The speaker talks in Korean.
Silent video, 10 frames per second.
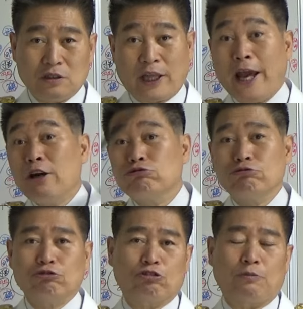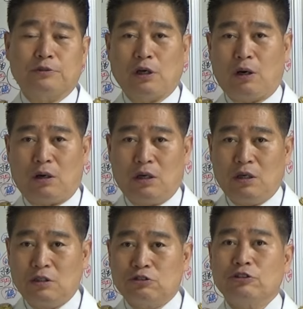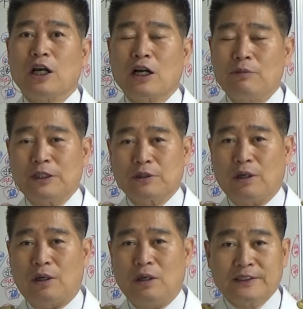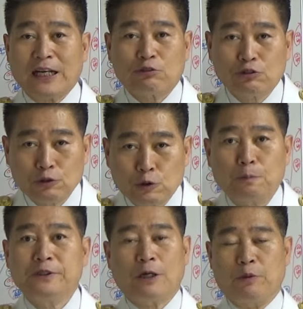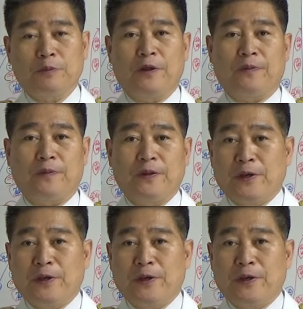대우주서부터 축약하면서 자꾸 좁히다 보면